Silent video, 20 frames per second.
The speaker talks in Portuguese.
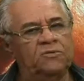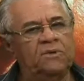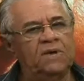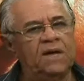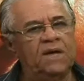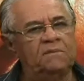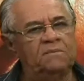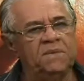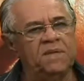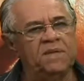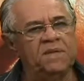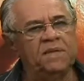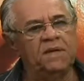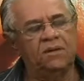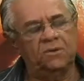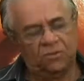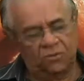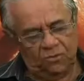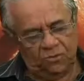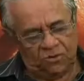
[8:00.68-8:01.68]
não
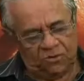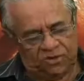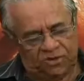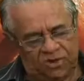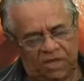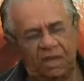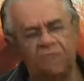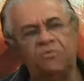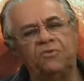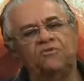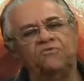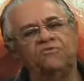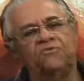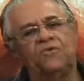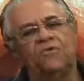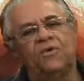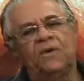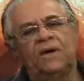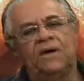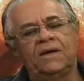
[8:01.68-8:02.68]
caminha, o tempo
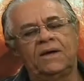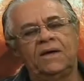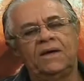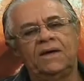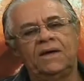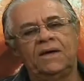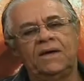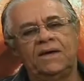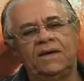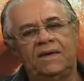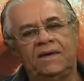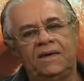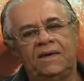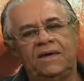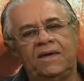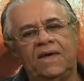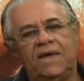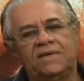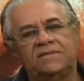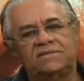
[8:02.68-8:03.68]
voa.
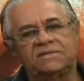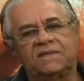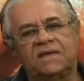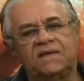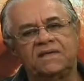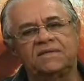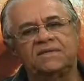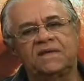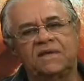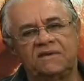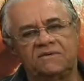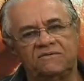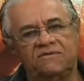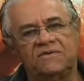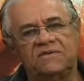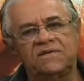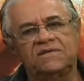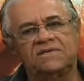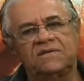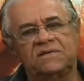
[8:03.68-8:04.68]
E esta
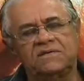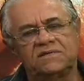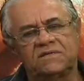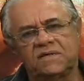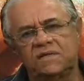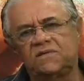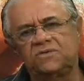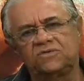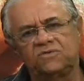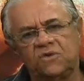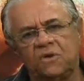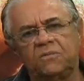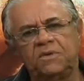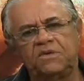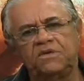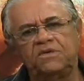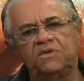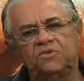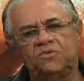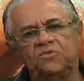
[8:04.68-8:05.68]
entrevista, sem sombra
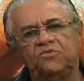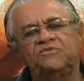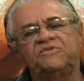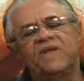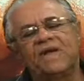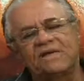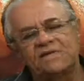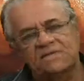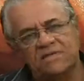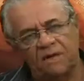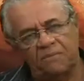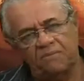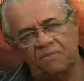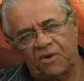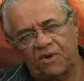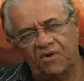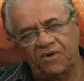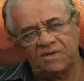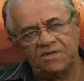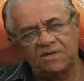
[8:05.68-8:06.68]
de dúvida, essa
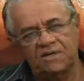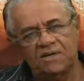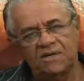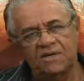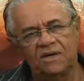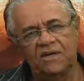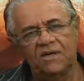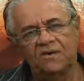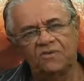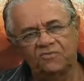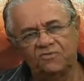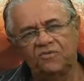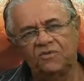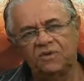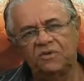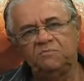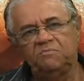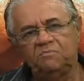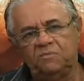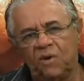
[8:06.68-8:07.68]
prosa
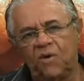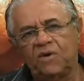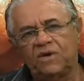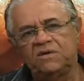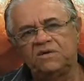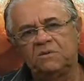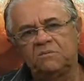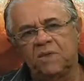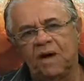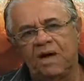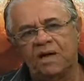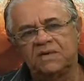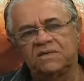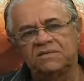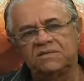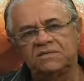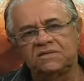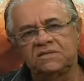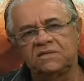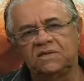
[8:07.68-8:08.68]
foi boa
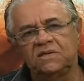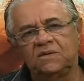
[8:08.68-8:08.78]
demais.